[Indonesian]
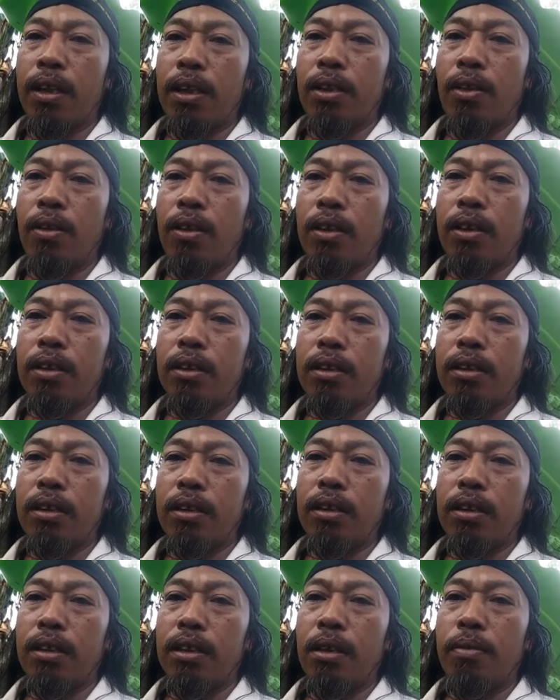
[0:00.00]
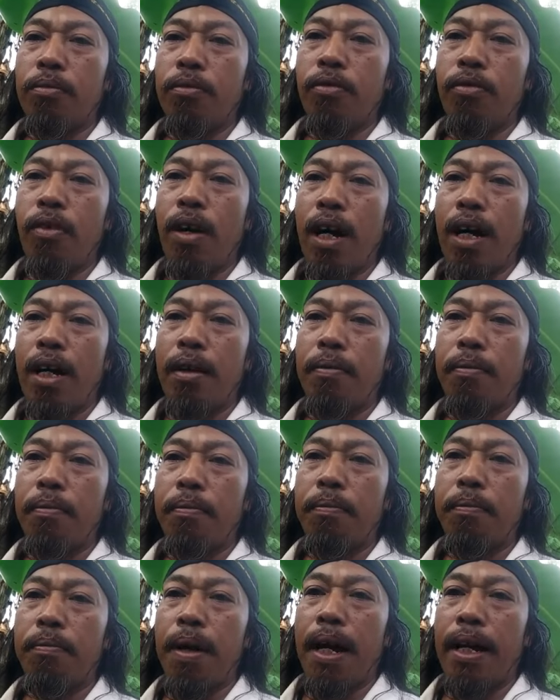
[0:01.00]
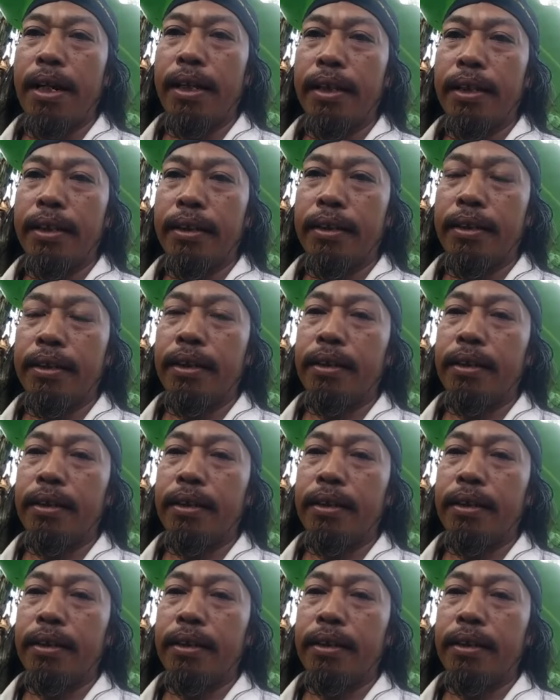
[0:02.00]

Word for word: weton Jemua Pahing.